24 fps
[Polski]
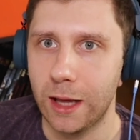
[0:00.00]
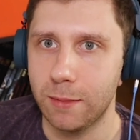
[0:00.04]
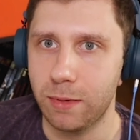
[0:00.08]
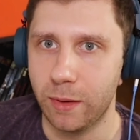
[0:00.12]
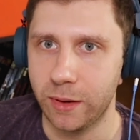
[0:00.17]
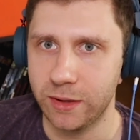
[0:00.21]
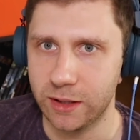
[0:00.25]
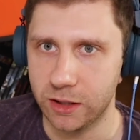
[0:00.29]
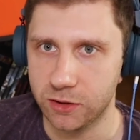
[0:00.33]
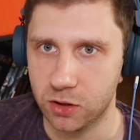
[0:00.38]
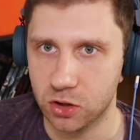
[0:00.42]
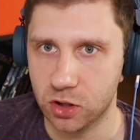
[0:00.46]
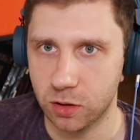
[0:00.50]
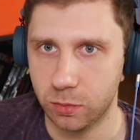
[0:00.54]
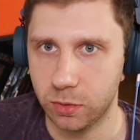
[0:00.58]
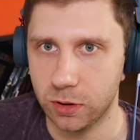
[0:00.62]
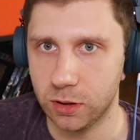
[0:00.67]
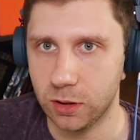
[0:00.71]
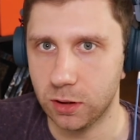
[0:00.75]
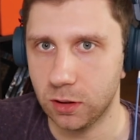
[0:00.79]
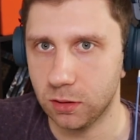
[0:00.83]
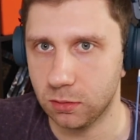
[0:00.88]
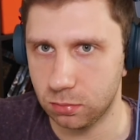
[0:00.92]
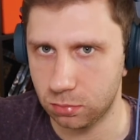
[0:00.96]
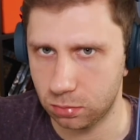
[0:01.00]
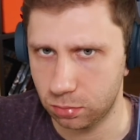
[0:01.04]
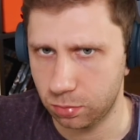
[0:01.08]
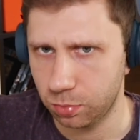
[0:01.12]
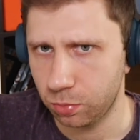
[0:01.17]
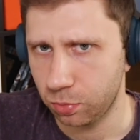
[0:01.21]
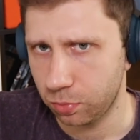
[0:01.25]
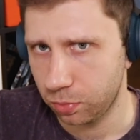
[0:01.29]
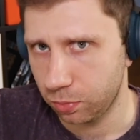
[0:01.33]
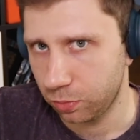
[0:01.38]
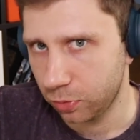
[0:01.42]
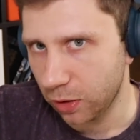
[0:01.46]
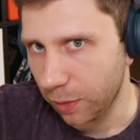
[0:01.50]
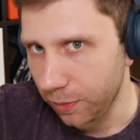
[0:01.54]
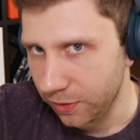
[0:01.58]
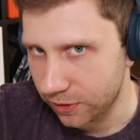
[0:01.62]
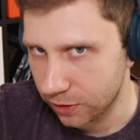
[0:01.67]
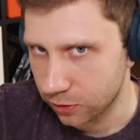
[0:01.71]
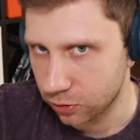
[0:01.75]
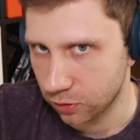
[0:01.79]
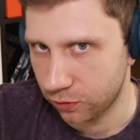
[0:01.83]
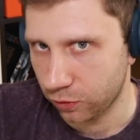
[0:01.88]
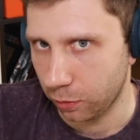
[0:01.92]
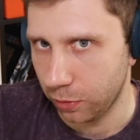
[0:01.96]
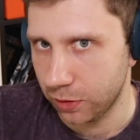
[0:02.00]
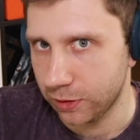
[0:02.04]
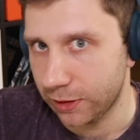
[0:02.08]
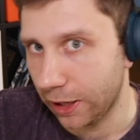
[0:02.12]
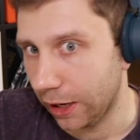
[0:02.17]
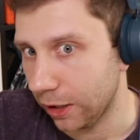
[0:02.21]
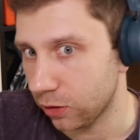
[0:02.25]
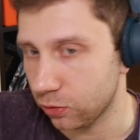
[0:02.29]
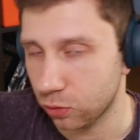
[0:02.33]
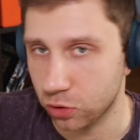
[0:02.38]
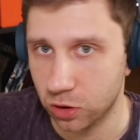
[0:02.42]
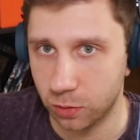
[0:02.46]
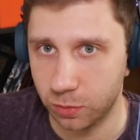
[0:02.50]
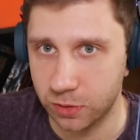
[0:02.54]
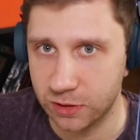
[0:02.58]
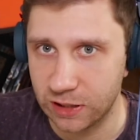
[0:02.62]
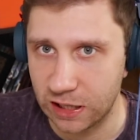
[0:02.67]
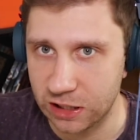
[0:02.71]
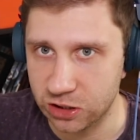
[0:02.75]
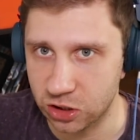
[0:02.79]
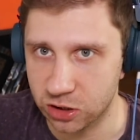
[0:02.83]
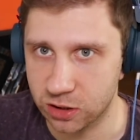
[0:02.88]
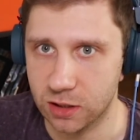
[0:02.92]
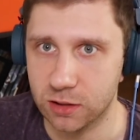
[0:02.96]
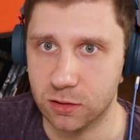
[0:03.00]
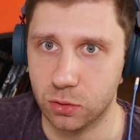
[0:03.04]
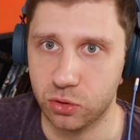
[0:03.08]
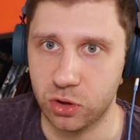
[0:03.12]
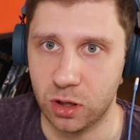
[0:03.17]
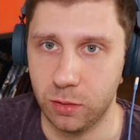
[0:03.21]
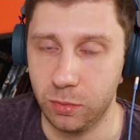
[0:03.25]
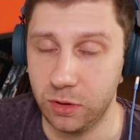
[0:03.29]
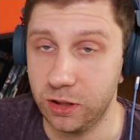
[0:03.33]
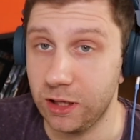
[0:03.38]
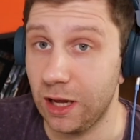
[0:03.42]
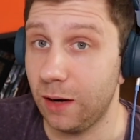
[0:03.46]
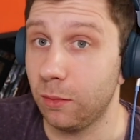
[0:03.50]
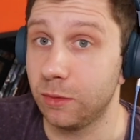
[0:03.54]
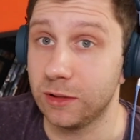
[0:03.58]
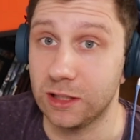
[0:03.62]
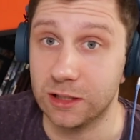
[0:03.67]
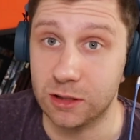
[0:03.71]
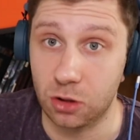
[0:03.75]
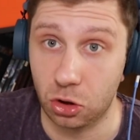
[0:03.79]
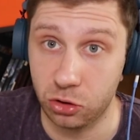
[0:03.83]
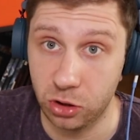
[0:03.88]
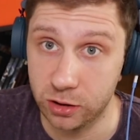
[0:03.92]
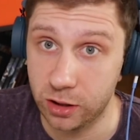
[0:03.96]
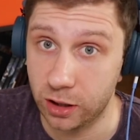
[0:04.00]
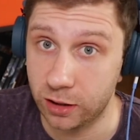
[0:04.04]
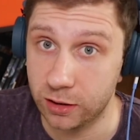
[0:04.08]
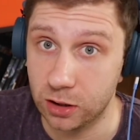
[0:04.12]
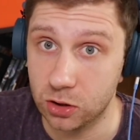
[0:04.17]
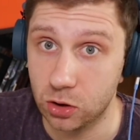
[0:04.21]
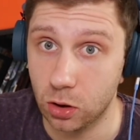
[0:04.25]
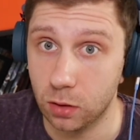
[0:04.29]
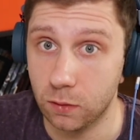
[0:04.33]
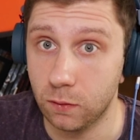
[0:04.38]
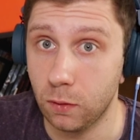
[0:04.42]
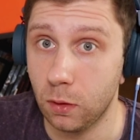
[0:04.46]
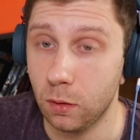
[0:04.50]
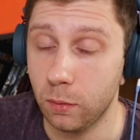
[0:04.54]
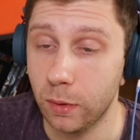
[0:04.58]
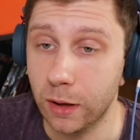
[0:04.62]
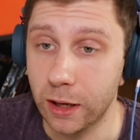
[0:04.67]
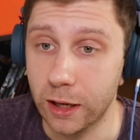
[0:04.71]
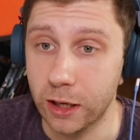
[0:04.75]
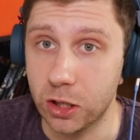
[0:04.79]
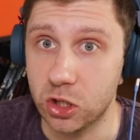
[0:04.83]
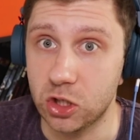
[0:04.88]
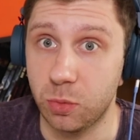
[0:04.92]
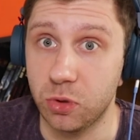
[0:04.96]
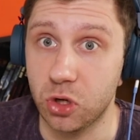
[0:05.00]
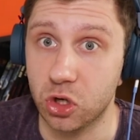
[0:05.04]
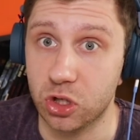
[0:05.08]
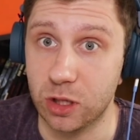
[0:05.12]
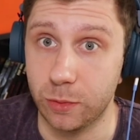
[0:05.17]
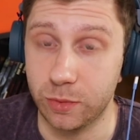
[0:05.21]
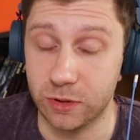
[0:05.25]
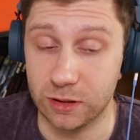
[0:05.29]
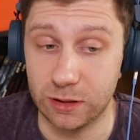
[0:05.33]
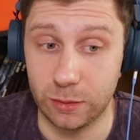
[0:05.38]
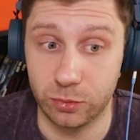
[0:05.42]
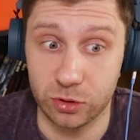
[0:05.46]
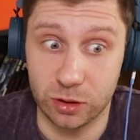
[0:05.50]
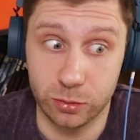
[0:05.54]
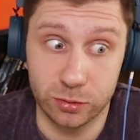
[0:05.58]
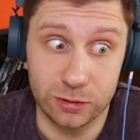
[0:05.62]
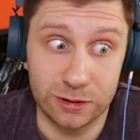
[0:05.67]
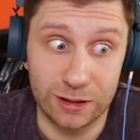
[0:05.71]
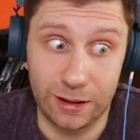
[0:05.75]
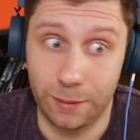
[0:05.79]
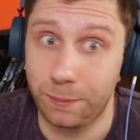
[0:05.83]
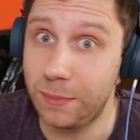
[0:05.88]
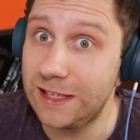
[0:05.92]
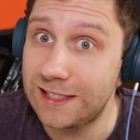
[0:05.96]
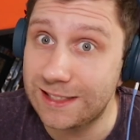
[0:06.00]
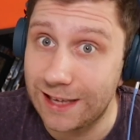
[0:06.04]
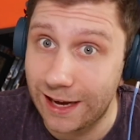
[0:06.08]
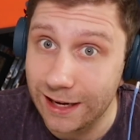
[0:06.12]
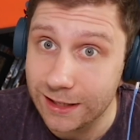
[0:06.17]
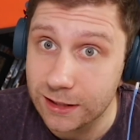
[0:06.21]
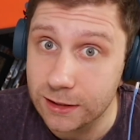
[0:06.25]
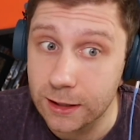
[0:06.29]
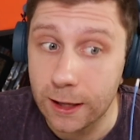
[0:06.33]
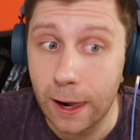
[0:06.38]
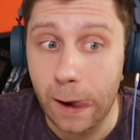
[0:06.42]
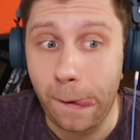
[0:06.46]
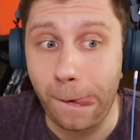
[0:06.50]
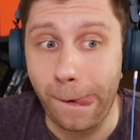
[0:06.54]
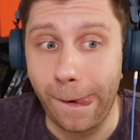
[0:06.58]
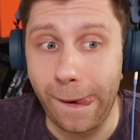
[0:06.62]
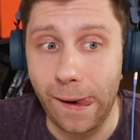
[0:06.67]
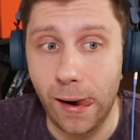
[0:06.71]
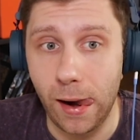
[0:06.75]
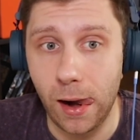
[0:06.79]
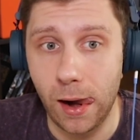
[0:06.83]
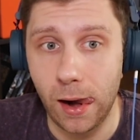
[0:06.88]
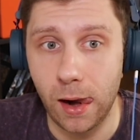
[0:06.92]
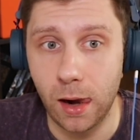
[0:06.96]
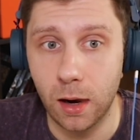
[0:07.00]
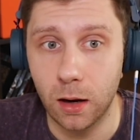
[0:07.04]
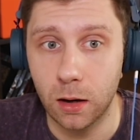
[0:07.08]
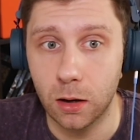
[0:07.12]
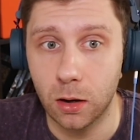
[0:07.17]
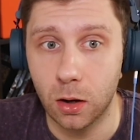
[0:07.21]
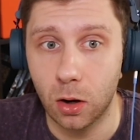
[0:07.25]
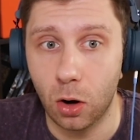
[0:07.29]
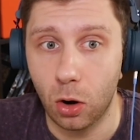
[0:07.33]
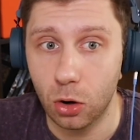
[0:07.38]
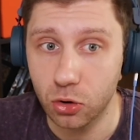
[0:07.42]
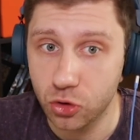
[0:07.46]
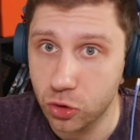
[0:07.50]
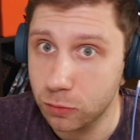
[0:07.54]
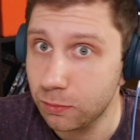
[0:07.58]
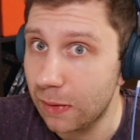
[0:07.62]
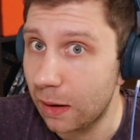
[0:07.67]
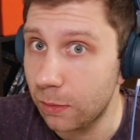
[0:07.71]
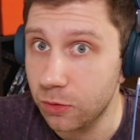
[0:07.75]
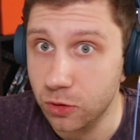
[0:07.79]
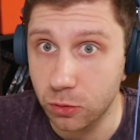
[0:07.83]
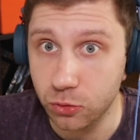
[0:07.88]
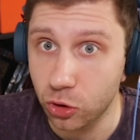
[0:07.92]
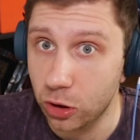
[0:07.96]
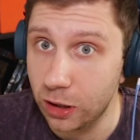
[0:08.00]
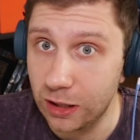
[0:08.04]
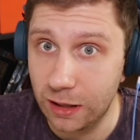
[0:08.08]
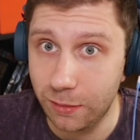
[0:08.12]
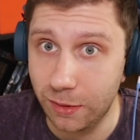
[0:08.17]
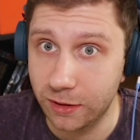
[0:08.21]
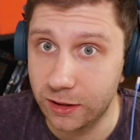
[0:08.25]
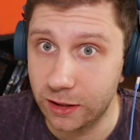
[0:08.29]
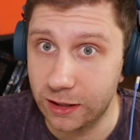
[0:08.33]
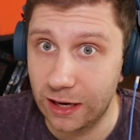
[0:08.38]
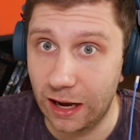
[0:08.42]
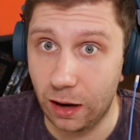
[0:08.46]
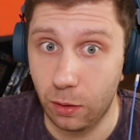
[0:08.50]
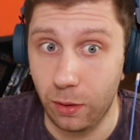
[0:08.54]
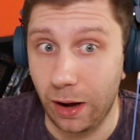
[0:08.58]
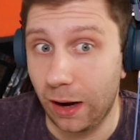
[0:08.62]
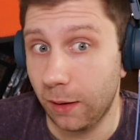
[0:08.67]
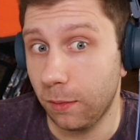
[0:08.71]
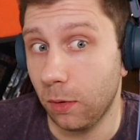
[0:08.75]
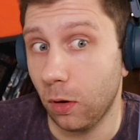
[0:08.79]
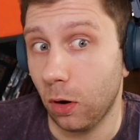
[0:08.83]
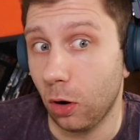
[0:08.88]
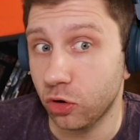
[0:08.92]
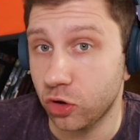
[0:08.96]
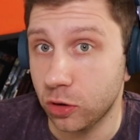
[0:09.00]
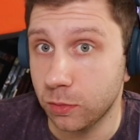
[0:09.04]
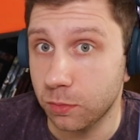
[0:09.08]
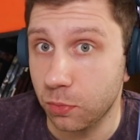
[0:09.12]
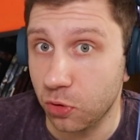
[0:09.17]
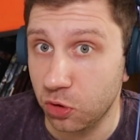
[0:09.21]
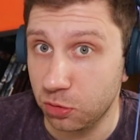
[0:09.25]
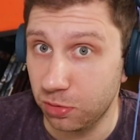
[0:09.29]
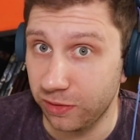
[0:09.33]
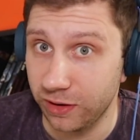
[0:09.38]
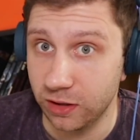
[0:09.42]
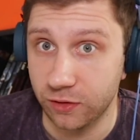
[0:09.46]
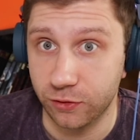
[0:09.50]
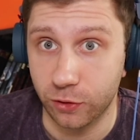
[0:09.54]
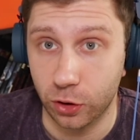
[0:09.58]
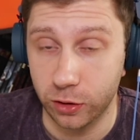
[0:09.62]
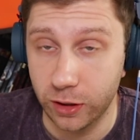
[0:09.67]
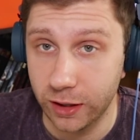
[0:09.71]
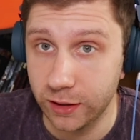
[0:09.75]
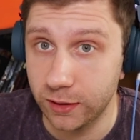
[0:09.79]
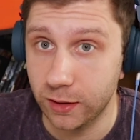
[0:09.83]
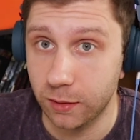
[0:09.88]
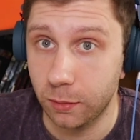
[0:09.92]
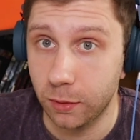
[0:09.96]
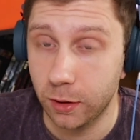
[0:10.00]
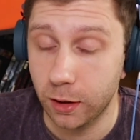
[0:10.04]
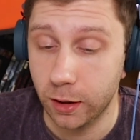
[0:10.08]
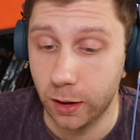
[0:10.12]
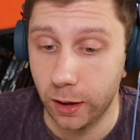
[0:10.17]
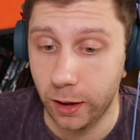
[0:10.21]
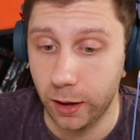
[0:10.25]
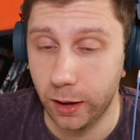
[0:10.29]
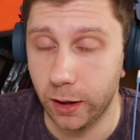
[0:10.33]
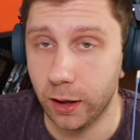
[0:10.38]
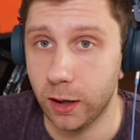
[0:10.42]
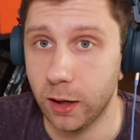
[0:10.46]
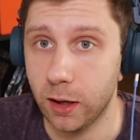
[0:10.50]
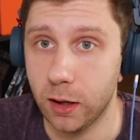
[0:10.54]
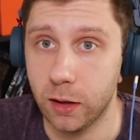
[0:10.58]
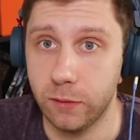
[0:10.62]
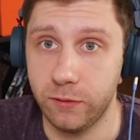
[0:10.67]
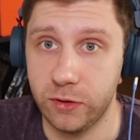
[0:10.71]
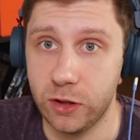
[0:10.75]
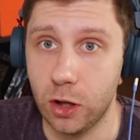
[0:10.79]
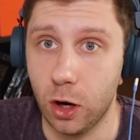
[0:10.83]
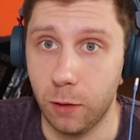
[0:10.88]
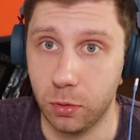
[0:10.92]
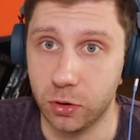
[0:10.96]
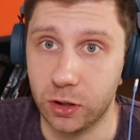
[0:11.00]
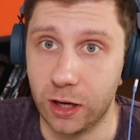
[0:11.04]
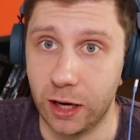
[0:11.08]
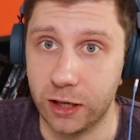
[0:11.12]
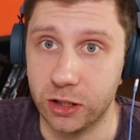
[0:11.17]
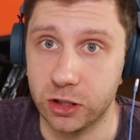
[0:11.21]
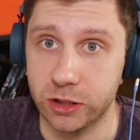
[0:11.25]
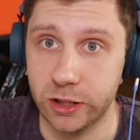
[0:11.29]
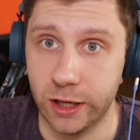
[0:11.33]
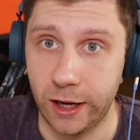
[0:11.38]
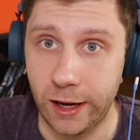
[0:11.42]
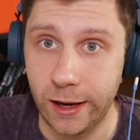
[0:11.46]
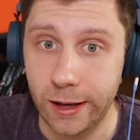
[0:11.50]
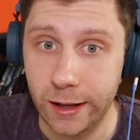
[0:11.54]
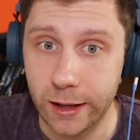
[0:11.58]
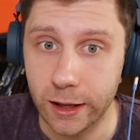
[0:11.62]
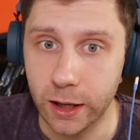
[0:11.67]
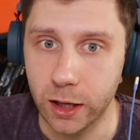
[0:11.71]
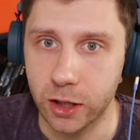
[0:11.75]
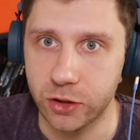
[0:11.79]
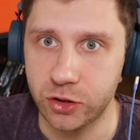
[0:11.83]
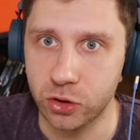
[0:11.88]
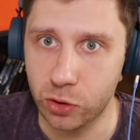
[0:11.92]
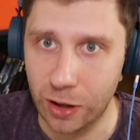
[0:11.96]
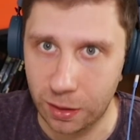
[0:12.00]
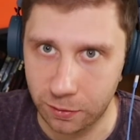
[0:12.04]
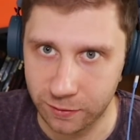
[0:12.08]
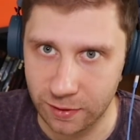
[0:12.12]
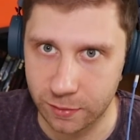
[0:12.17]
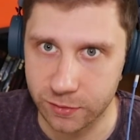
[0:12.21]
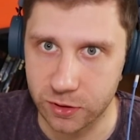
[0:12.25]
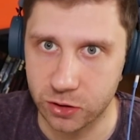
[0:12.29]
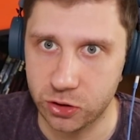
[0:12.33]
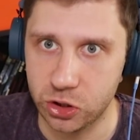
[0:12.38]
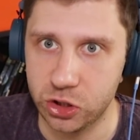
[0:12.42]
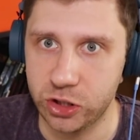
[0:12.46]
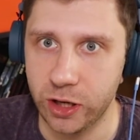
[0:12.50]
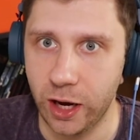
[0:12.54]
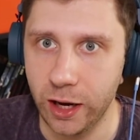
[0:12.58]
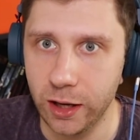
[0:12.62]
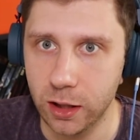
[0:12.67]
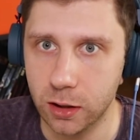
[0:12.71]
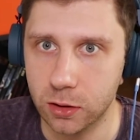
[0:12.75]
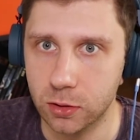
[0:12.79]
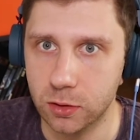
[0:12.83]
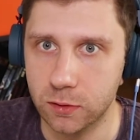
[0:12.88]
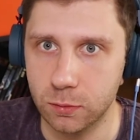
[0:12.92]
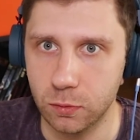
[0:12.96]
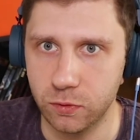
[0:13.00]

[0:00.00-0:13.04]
Pamiętajcie, żeby napisać coś w komentarzu, żeby zajrzeć na social media albo na stronę internetową, żeby też napisać, napisać e, o czym mamy zrobić kolejne materiały, albo o czym porozmawiać w kolejnym e, wideo podcaście. Dziękujemy Wam za dzisiaj.